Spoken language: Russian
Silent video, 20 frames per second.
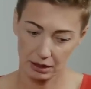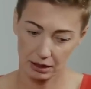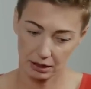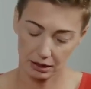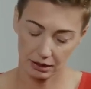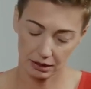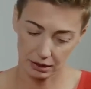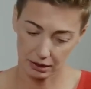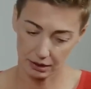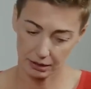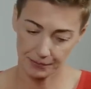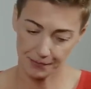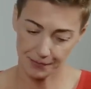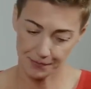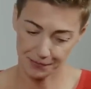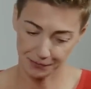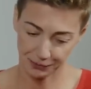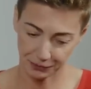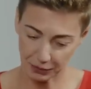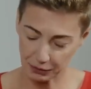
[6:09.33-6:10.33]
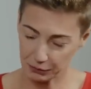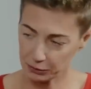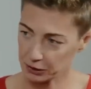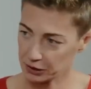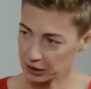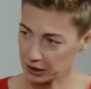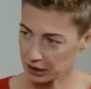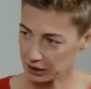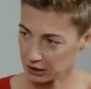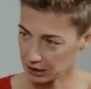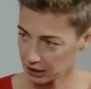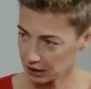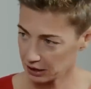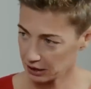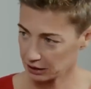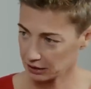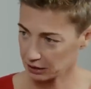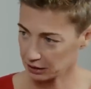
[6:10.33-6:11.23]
э, вот сказали